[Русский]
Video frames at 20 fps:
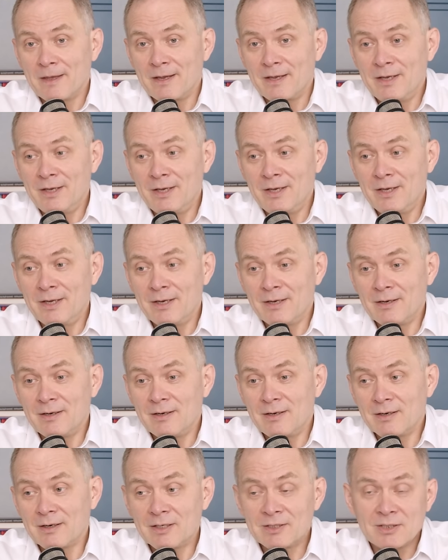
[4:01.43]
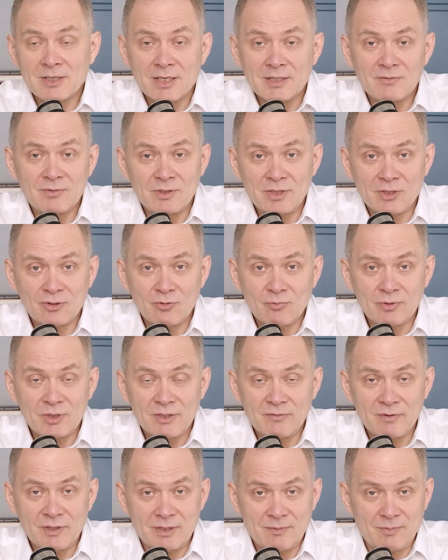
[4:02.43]
и рассказывайте о том,
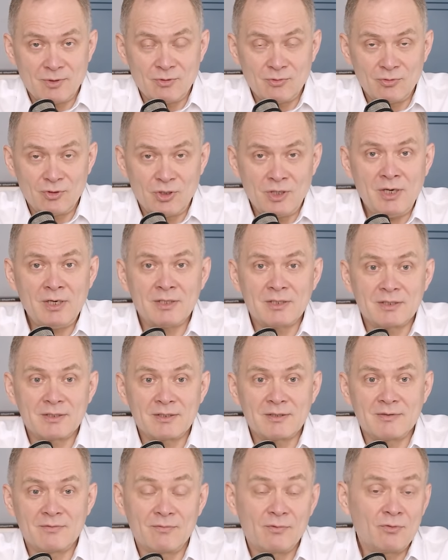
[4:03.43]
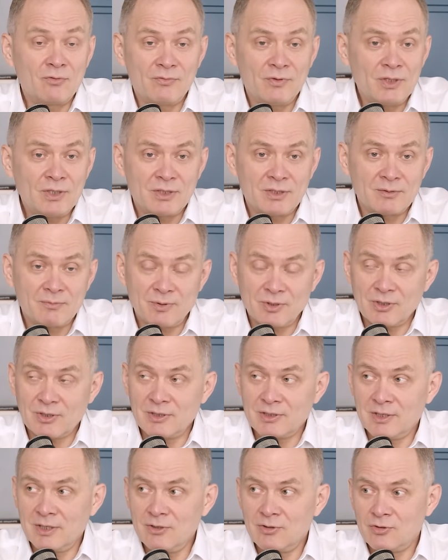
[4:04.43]
где вы этому научились, вы увидите
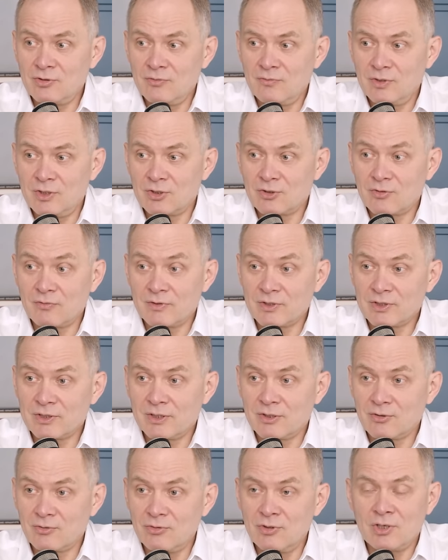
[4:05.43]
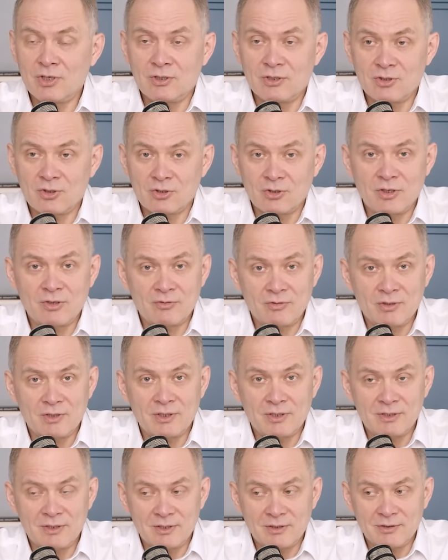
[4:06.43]
потрясающую вещь, что ваши сотрудники начинают
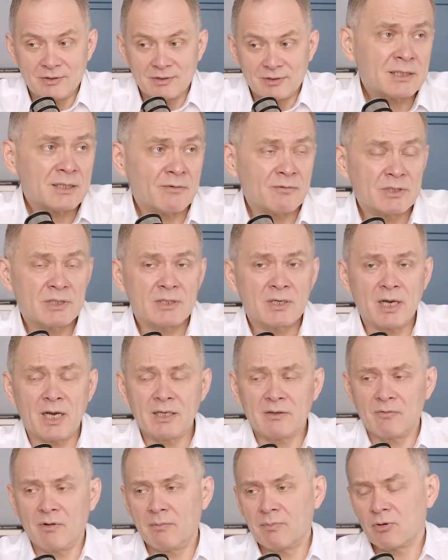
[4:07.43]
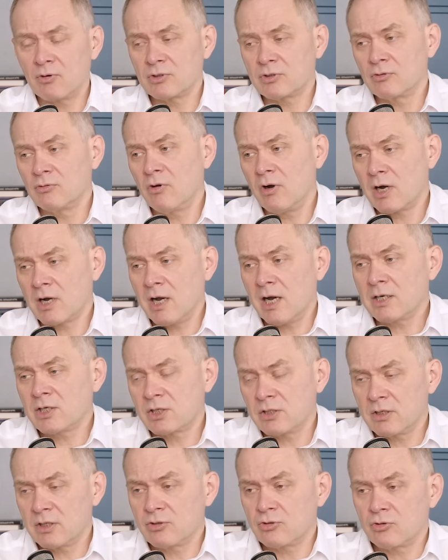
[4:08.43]
это делать. Возникает вопрос, ну а как
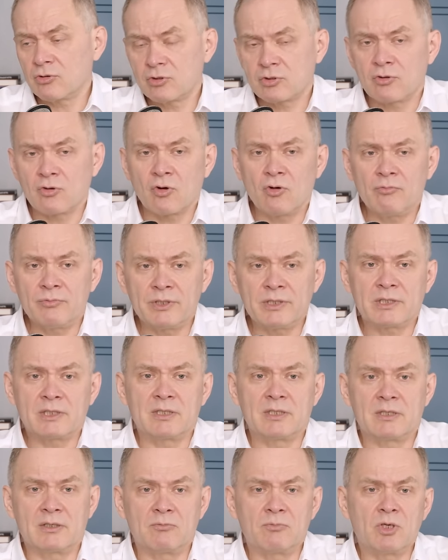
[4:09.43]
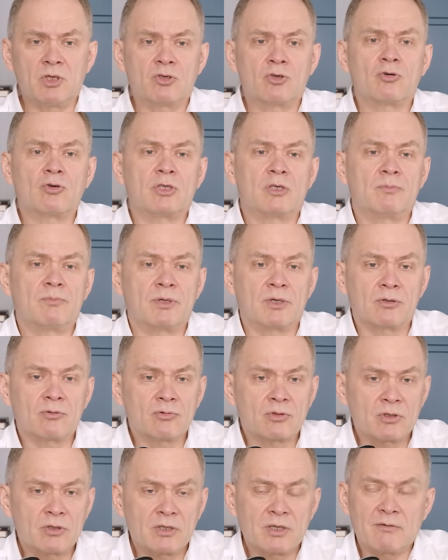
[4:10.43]
же насчет скромности? Мне что теперь,
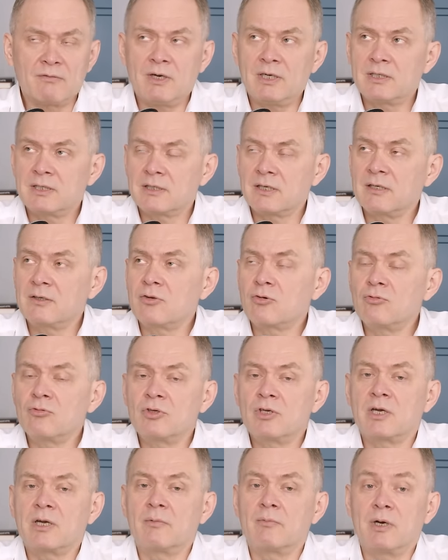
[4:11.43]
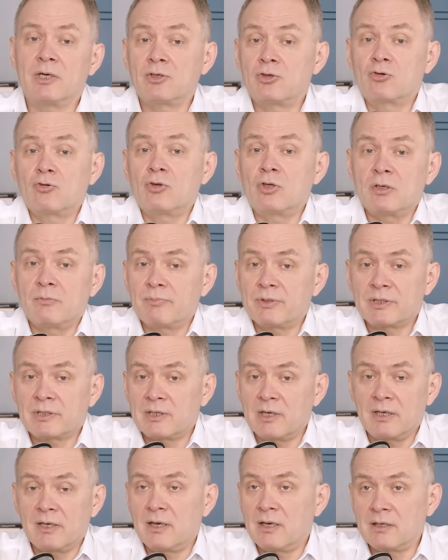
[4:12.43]
нужно давать сотрудникам отчеты
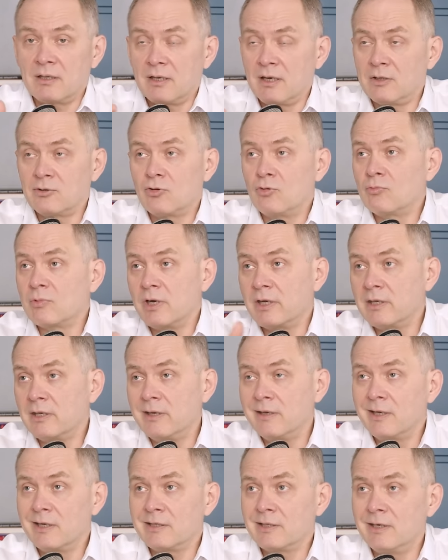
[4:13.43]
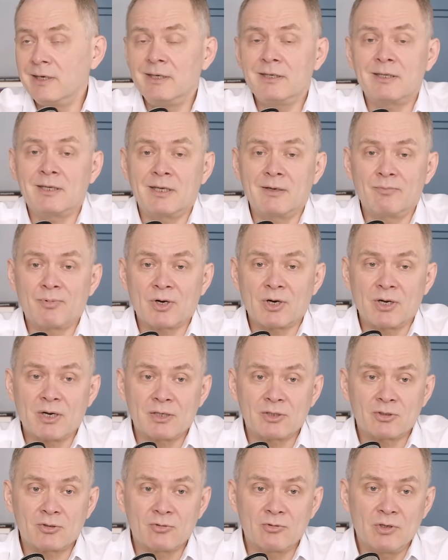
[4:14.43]
постоянно о том, какие я тренинги
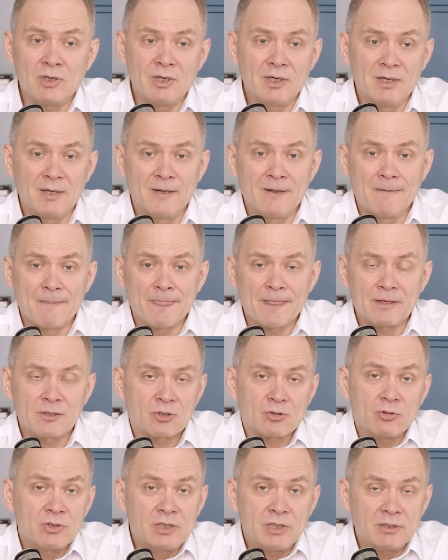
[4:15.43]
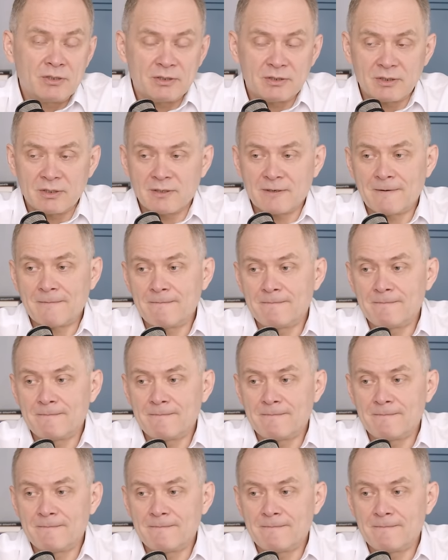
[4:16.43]
прохожу? Что делать-то?